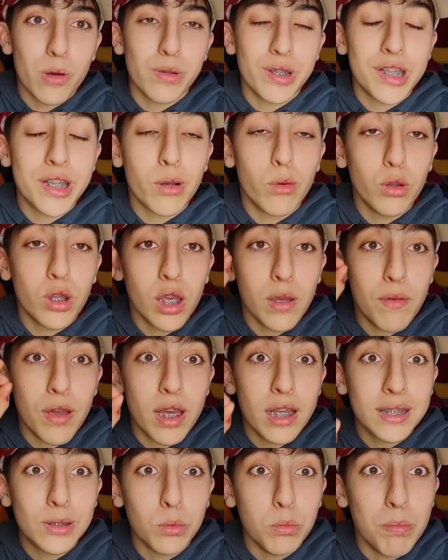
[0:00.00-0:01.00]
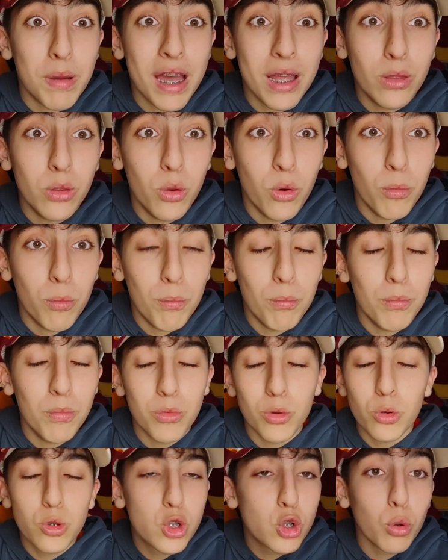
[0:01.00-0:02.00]
consecutive subendo,
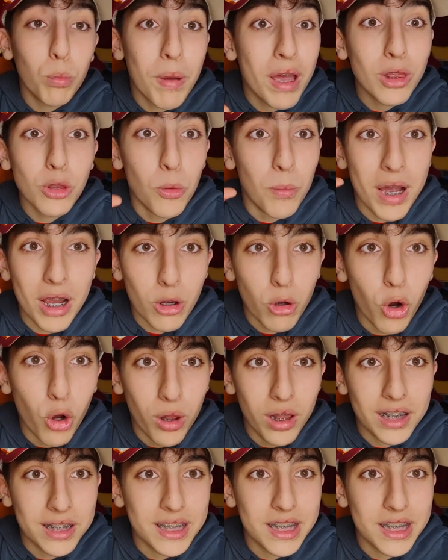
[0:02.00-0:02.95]
non subendo mai gol,